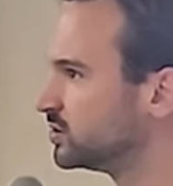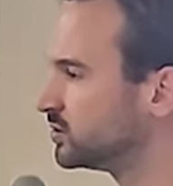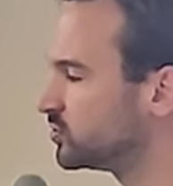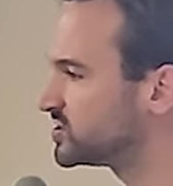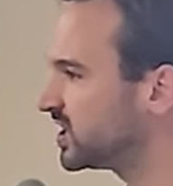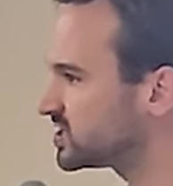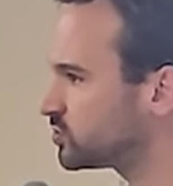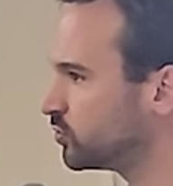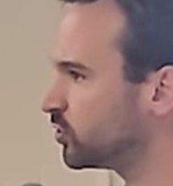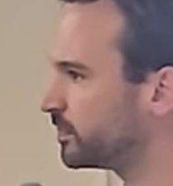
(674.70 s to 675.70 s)
aux
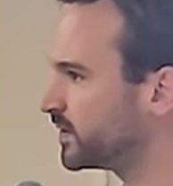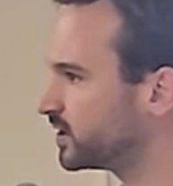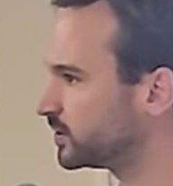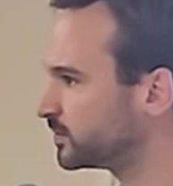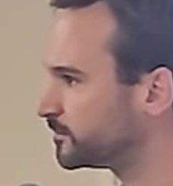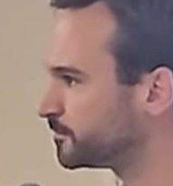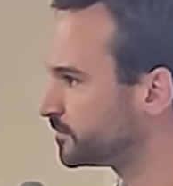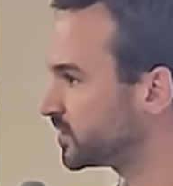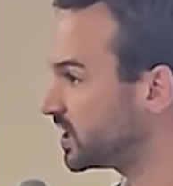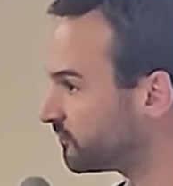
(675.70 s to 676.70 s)
élections européennes.
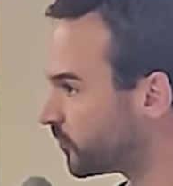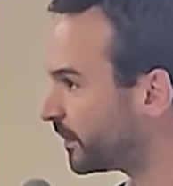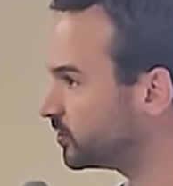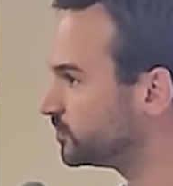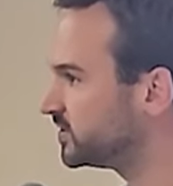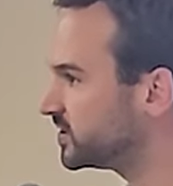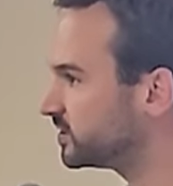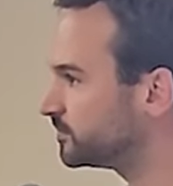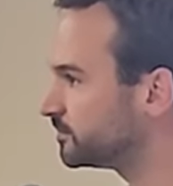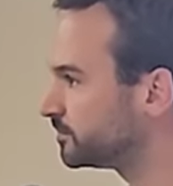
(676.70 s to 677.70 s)
Et il ne faut pas l'oublier.